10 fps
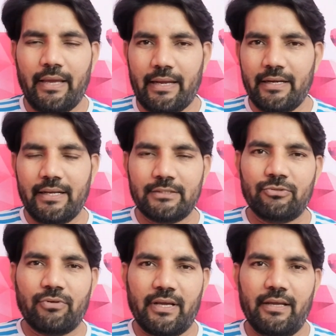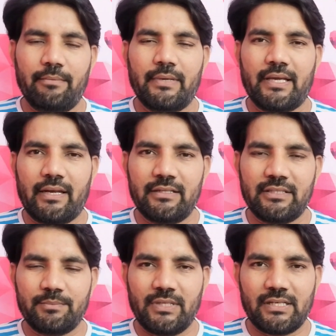ఎన్ని డేస్ ఉంటే మీకు ఎన్ని
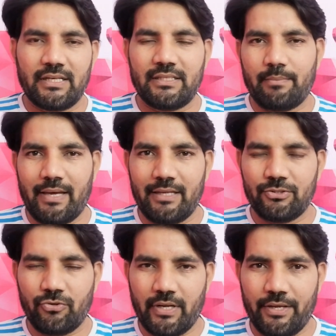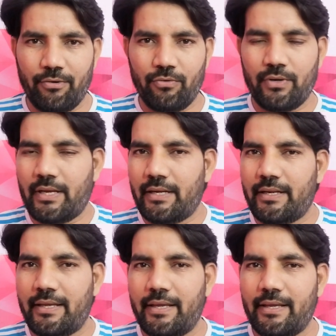సబ్జెక్టులు అయితే బ్యాలెన్స్ ఉన్నాయో
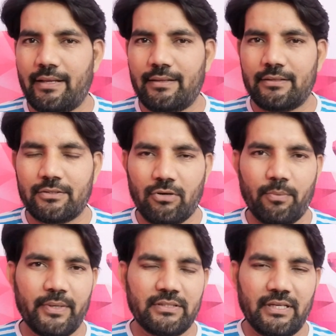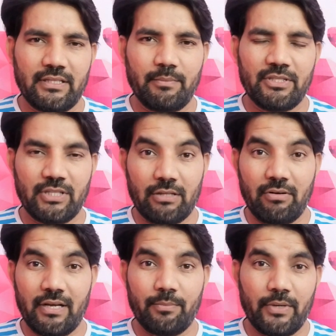ఎన్ని టాపిక్స్ అయితే మీరు
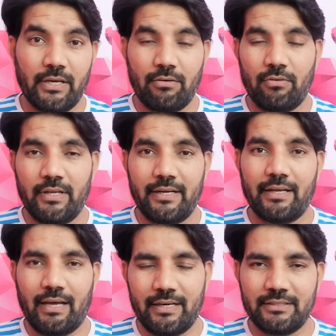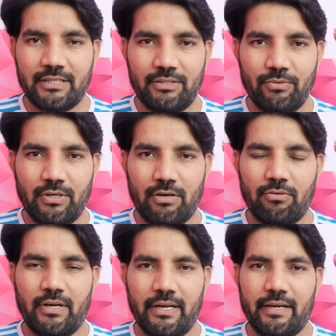చదవలేకపోయారు లేదంటే ఆల్రెడీ చదివి ఉన్నారు
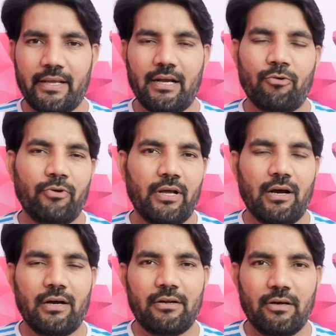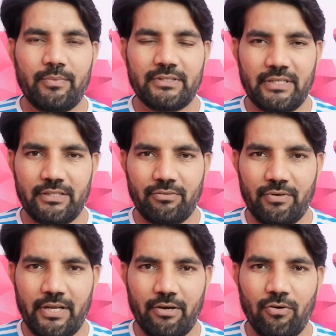లేదంటే ఇంకా కొన్ని హార్డ్ టాపిక్స్ ఏవైతే
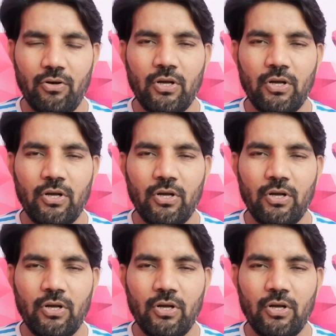ఉన్నాయో